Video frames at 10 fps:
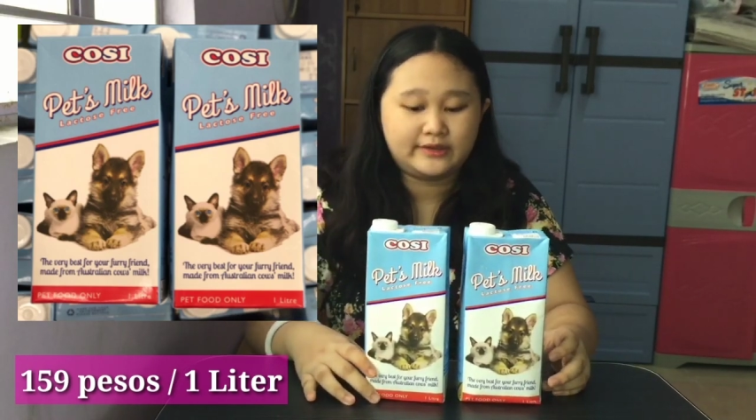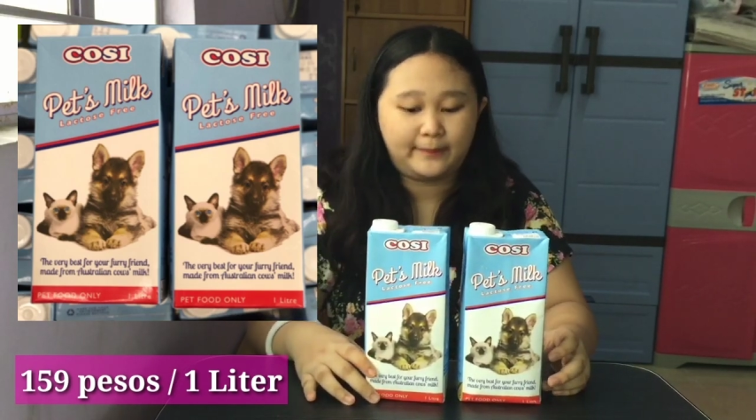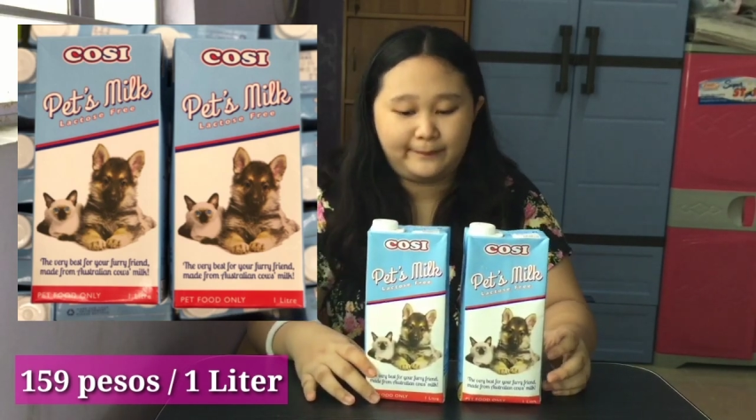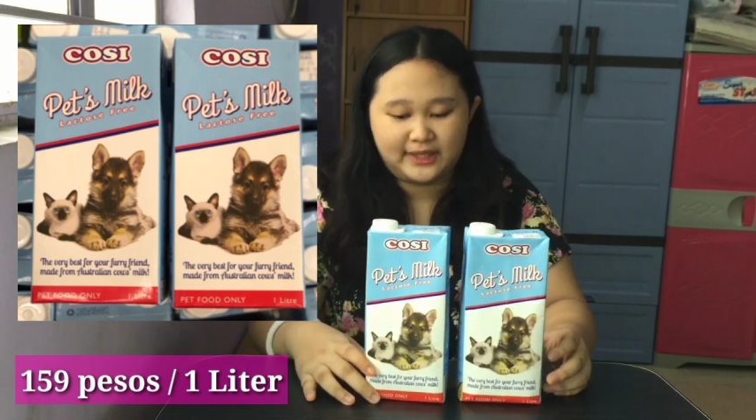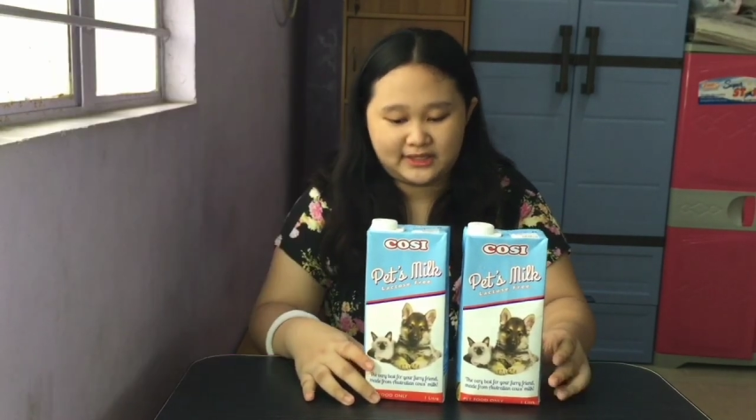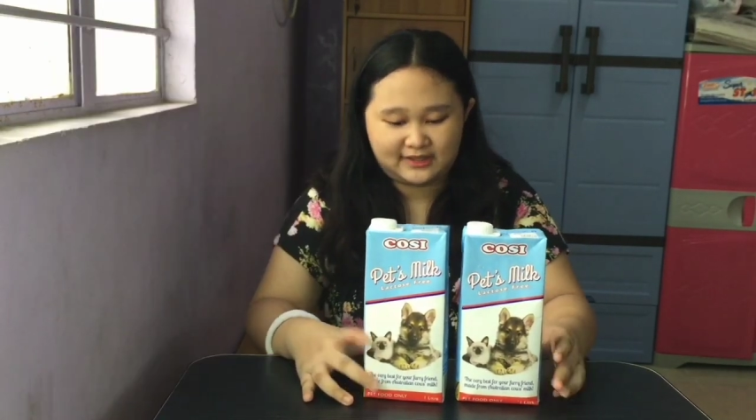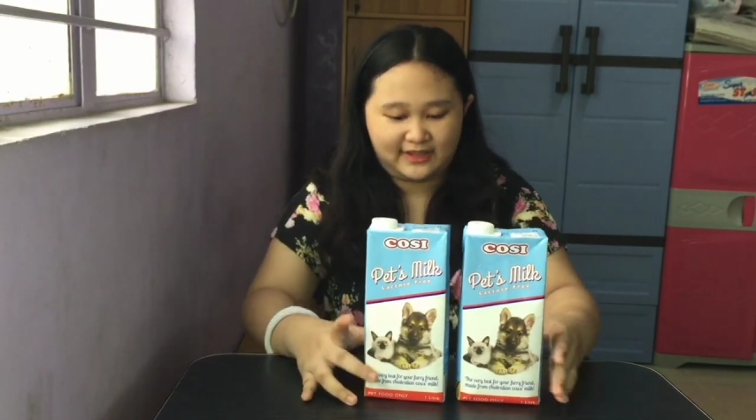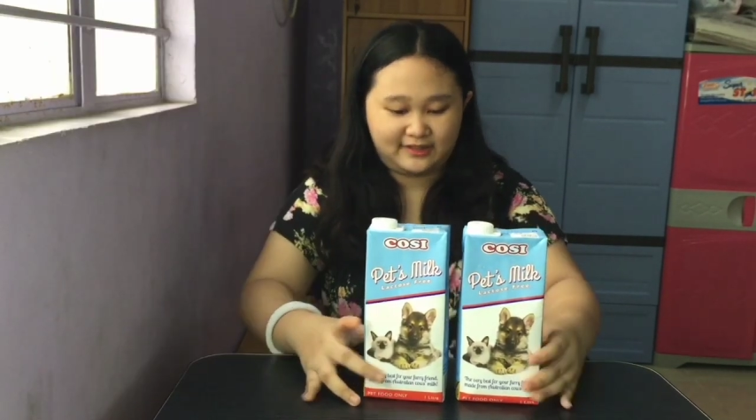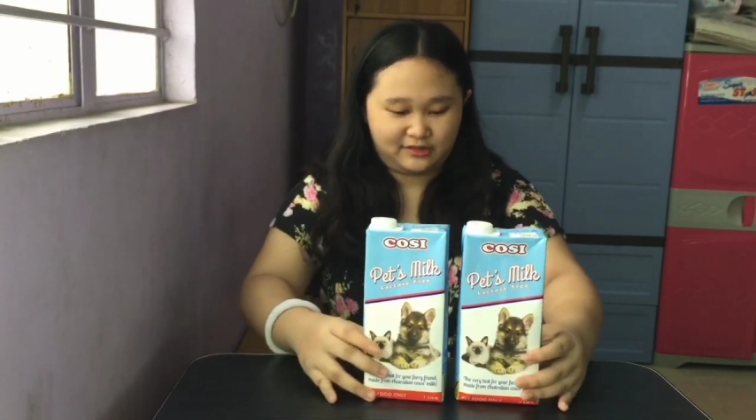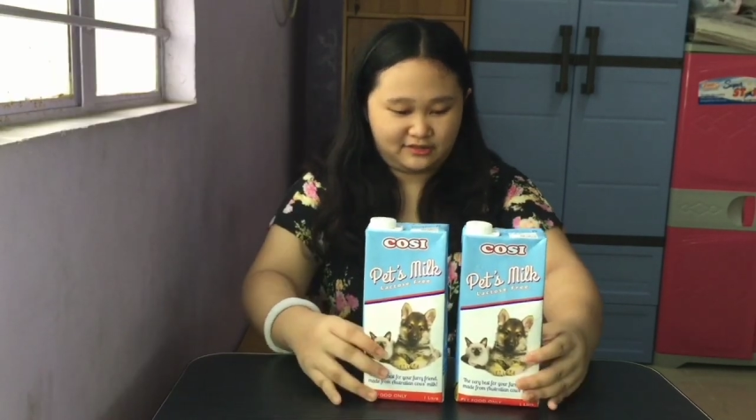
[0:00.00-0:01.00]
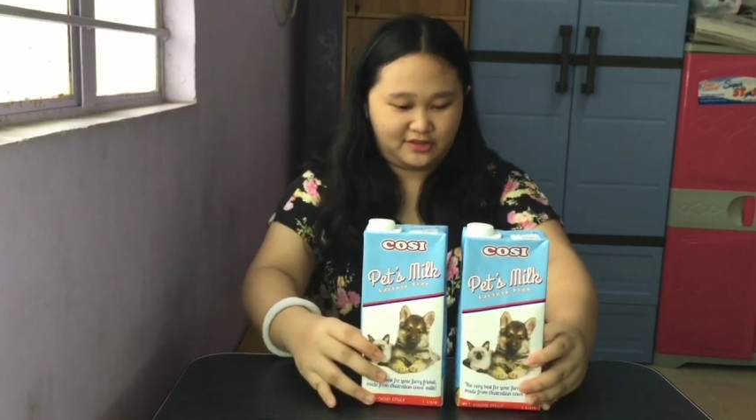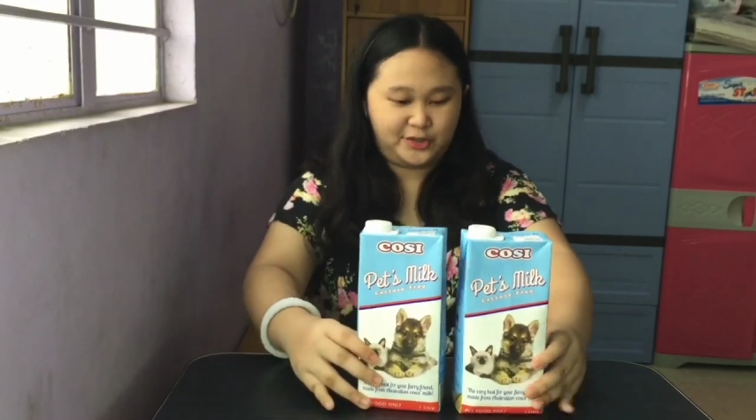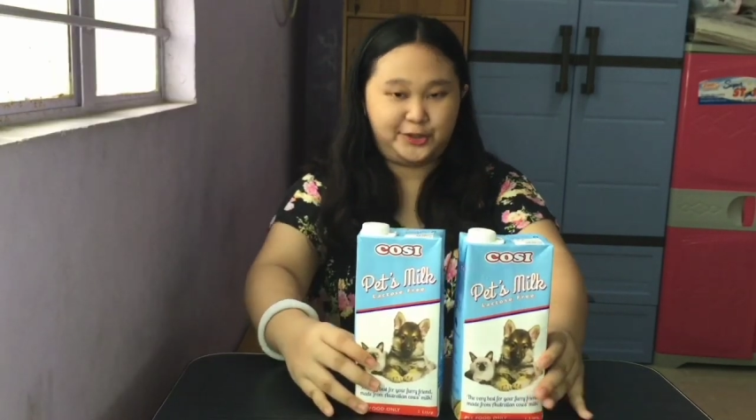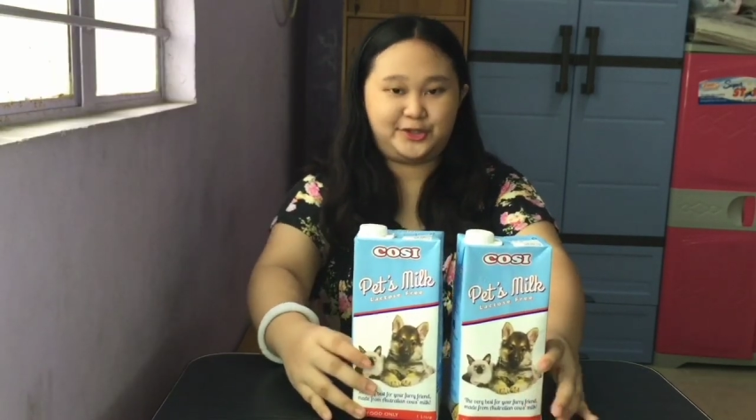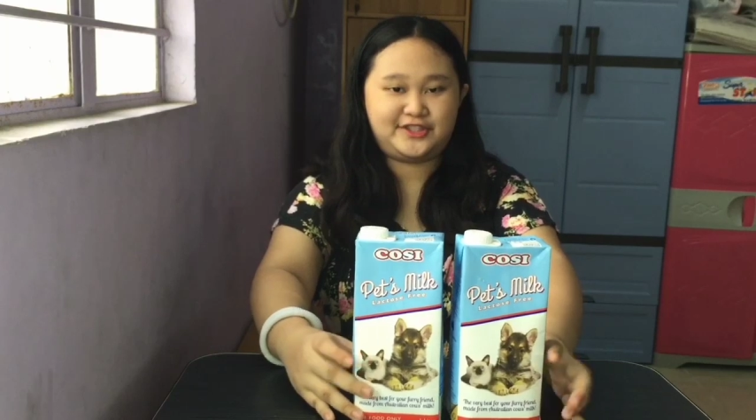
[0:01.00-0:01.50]
na milk. Ayan.
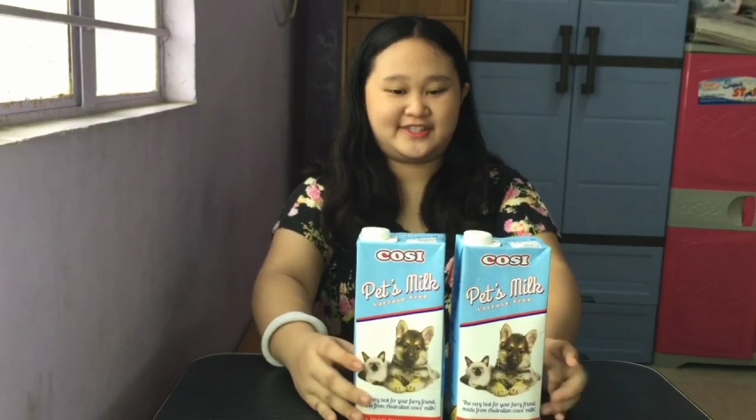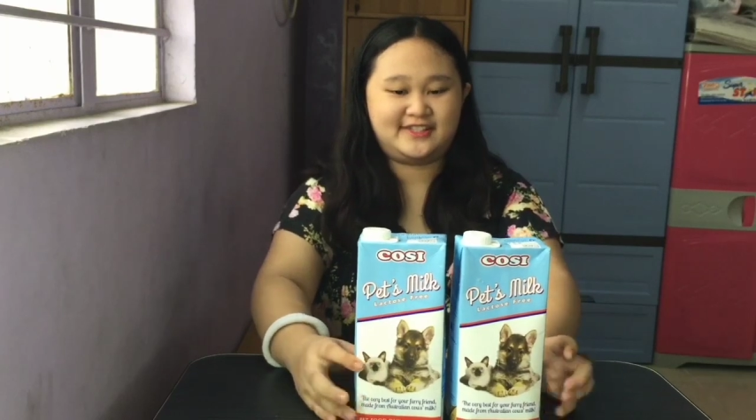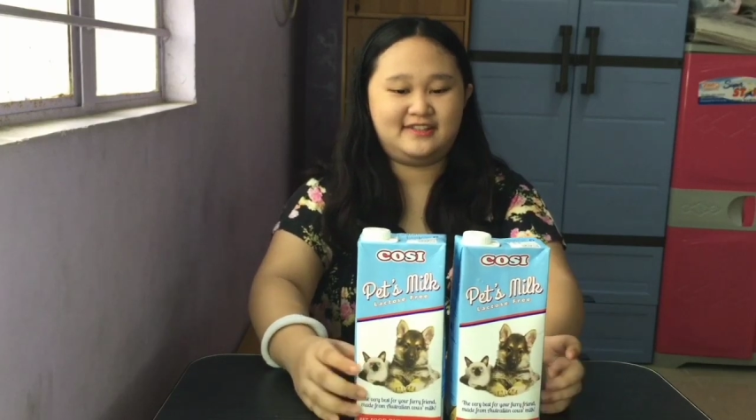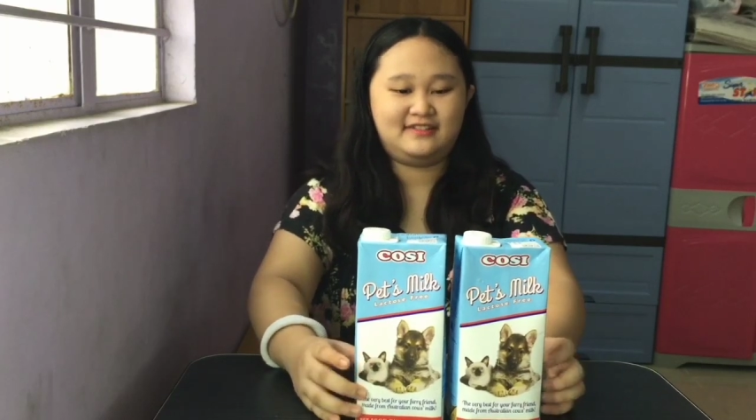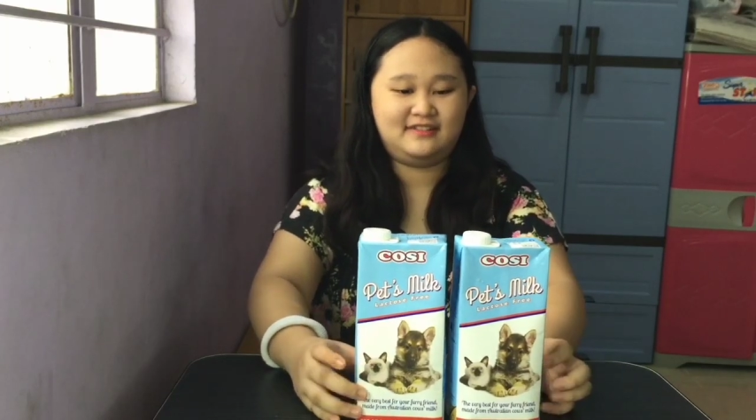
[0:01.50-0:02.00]
Cutes.